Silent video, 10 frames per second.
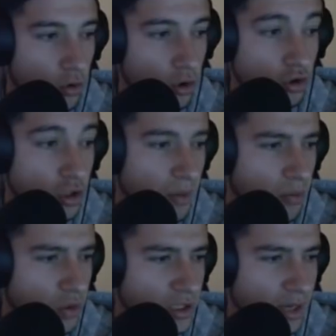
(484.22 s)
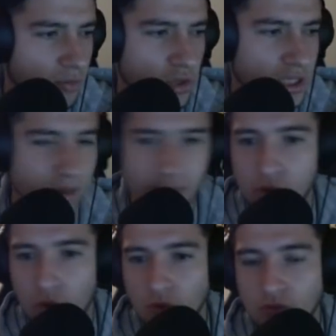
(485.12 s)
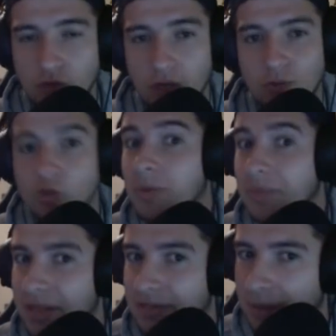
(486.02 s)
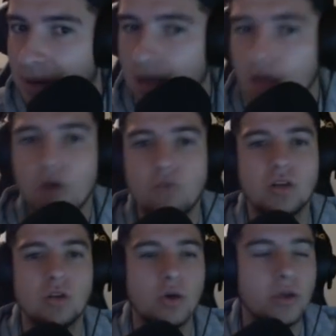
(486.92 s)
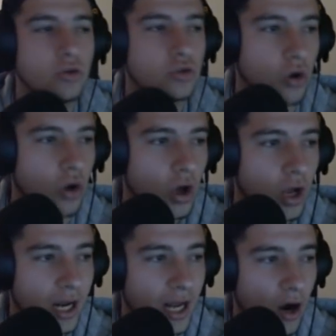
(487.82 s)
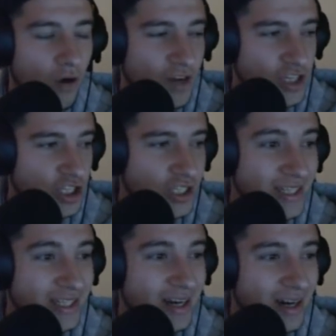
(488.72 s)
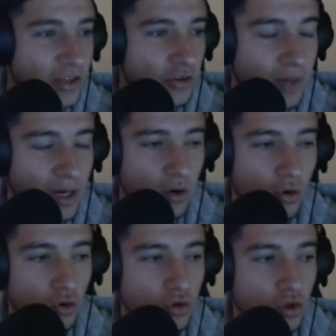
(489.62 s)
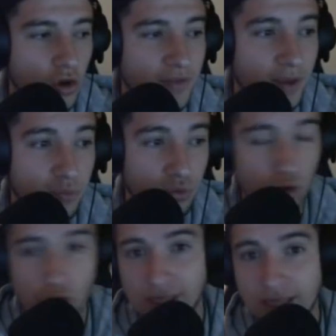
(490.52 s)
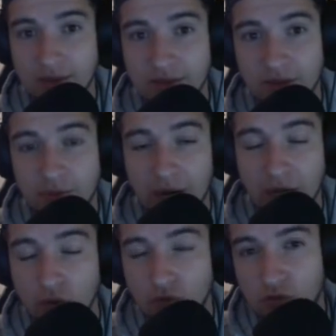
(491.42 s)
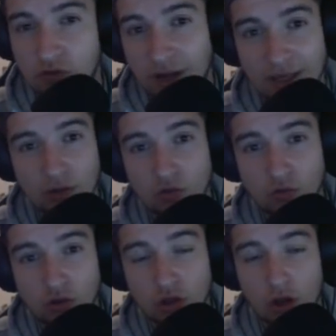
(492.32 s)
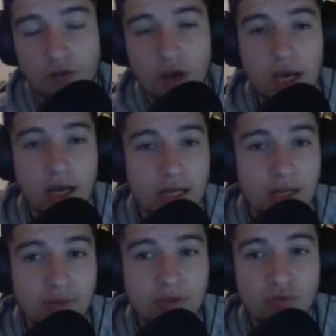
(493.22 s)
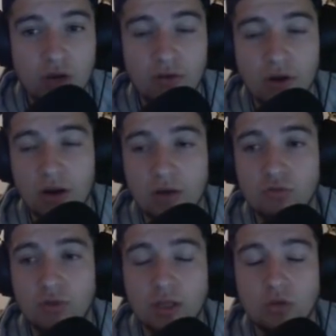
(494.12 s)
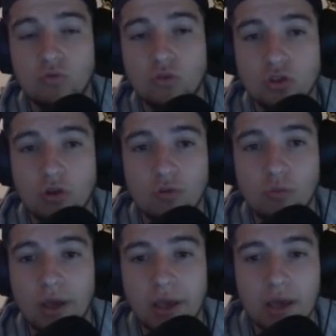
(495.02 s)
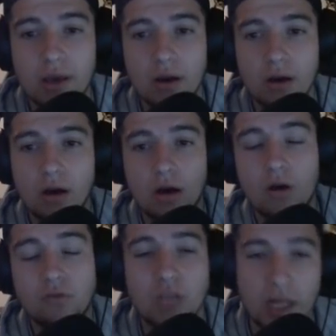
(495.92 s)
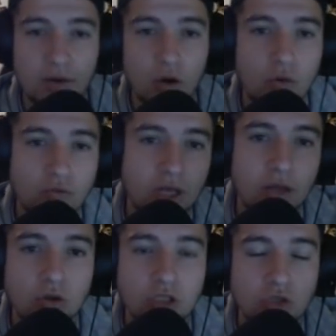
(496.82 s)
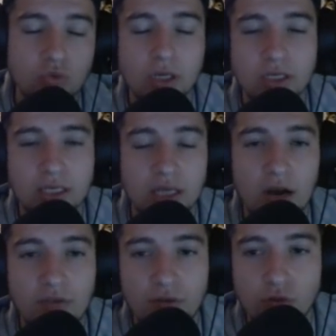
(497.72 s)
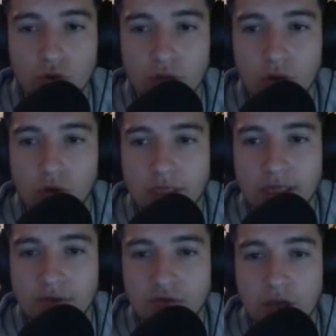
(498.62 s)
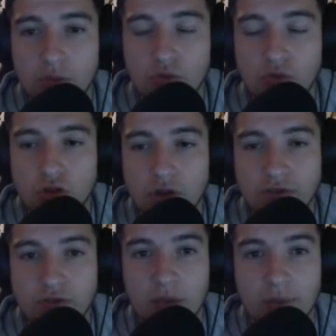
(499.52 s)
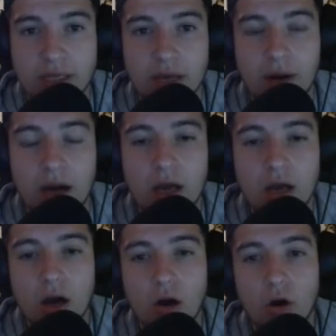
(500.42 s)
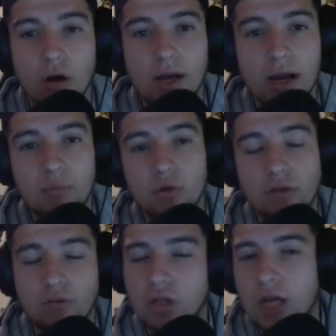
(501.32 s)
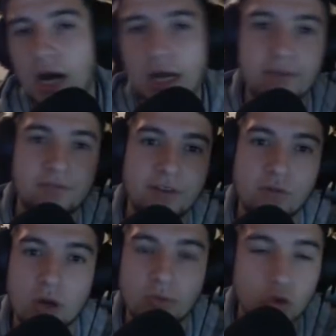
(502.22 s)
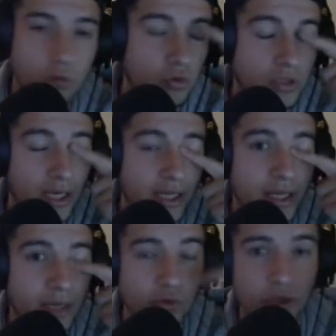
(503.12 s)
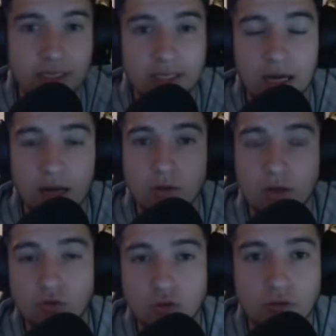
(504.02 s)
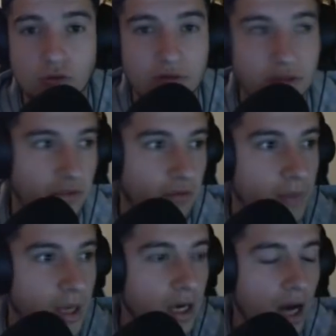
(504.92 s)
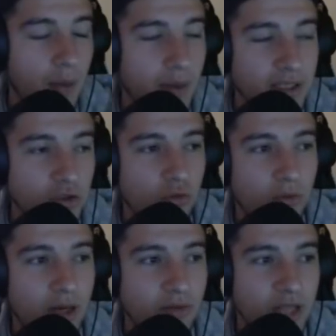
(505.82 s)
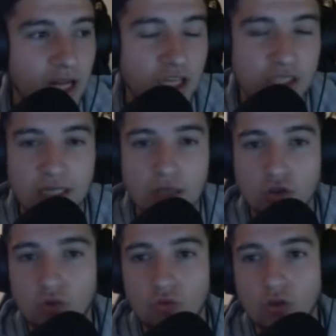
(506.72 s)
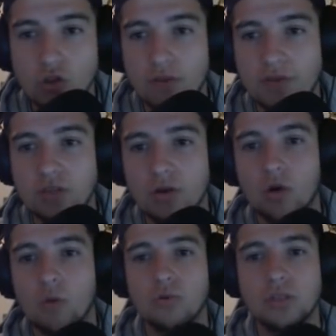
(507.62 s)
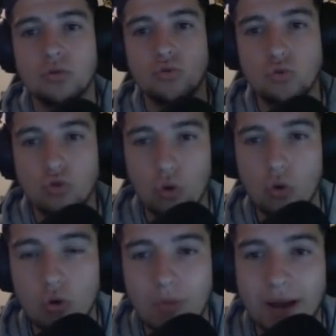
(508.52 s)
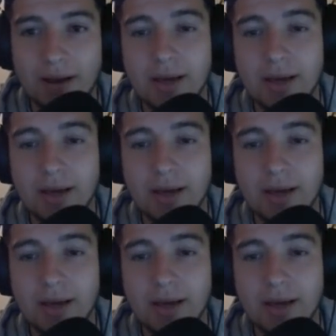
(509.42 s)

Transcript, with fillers: je ne sais pas pourquoi ça a bugué, ça a mis 3 Dofus plus mais bien évidemment, vous n'en aurez qu'un seul. Là, on va changer grandement le stuff, il n'y a plus aucun item qui va être pareil, donc vous vendez tous vos stuff, limite, voilà, quand vous vendez tous vos stuff, au moins, euh, vous, allez, vous allez continuer, etc., à faire vos trucs à côté. Quand vous n'avez plus vos stuff, si vous n'avez pas de kama, euh, prenez votre kraal et faire vos captures pour stacker des captures, etc., tant que vos stuff sont en vente. À partir de ce moment-là, vous allez acheter ce nouveau stuff qui sera composé d'une Doro le Black,